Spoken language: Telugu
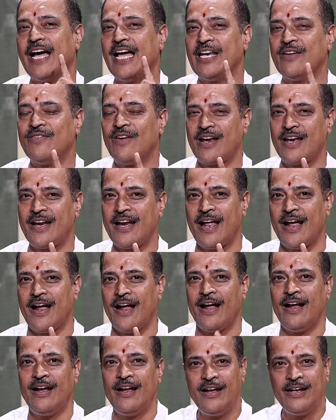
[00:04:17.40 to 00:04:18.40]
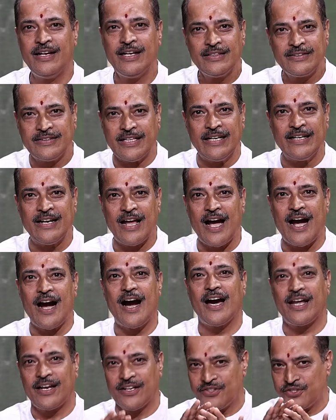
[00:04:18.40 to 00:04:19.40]
దాని వలన తిన్న
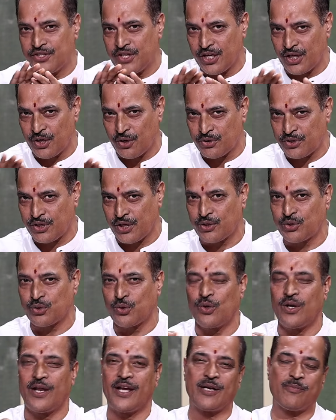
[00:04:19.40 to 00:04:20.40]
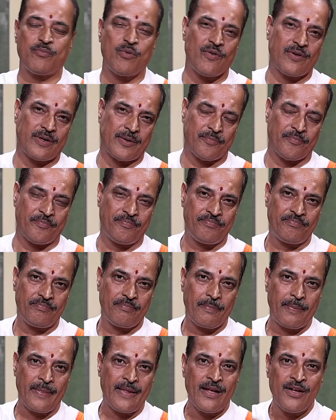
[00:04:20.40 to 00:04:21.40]
ఆహారం జీర్ణం చేసుకోలేకపోవడం
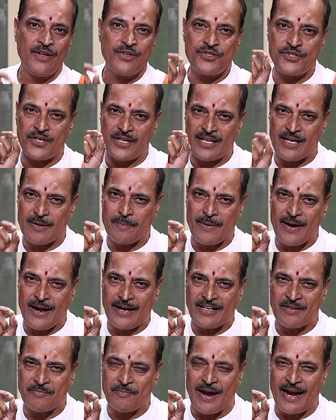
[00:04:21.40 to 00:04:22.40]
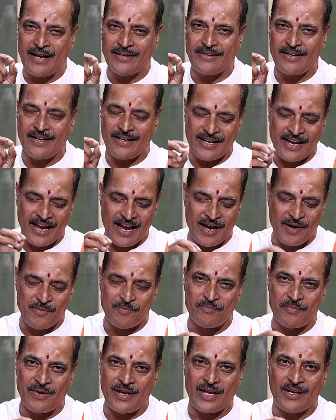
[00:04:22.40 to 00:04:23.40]
చిన్నపాటి బ్యాక్టీరియా
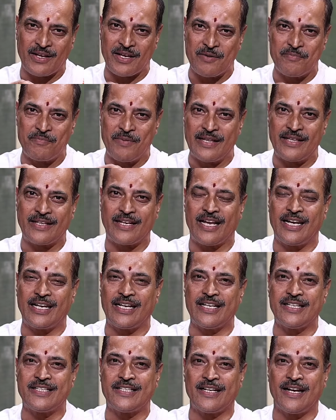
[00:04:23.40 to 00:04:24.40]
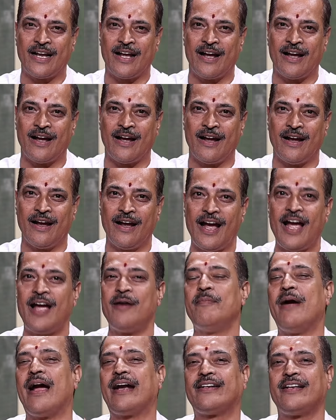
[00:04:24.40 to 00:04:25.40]
మనకి ఇబ్బంది కలిగించిన ఆ
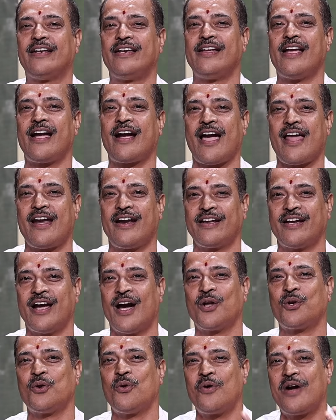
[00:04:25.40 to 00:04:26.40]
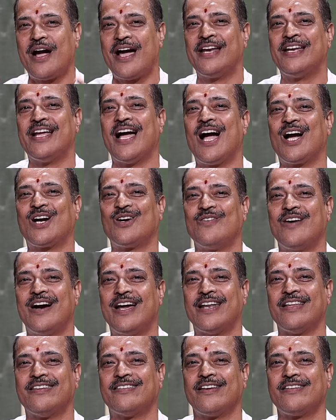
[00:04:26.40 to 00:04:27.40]
బ్యాక్టీరియా కారణంగా రోగాన్ని
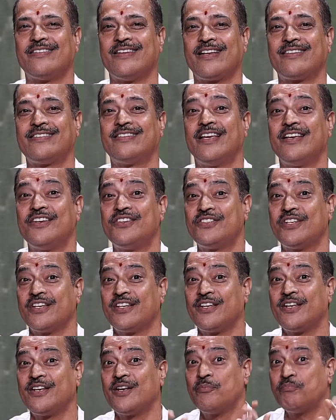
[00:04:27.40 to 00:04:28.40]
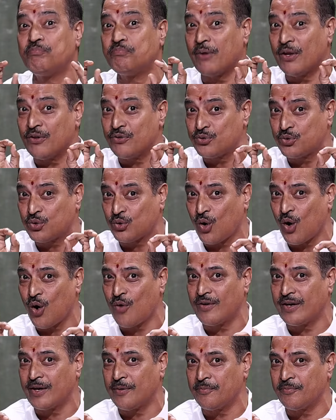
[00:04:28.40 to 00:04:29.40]
ఆహ్వానించే శక్తి శరీరం
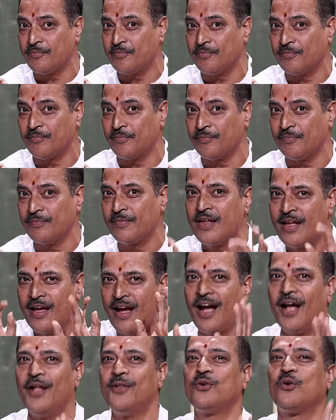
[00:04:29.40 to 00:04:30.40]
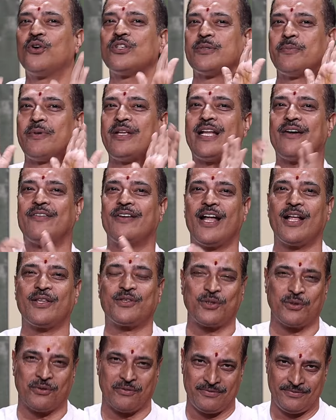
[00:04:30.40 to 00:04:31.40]
పెంచుకోవడం అందుకోసమే
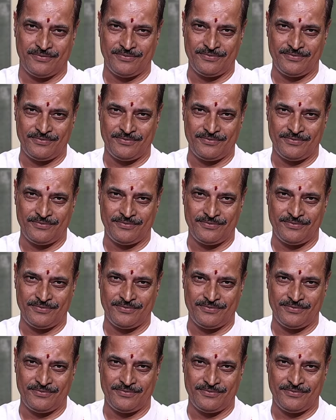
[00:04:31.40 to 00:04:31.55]
నవరాత్రులు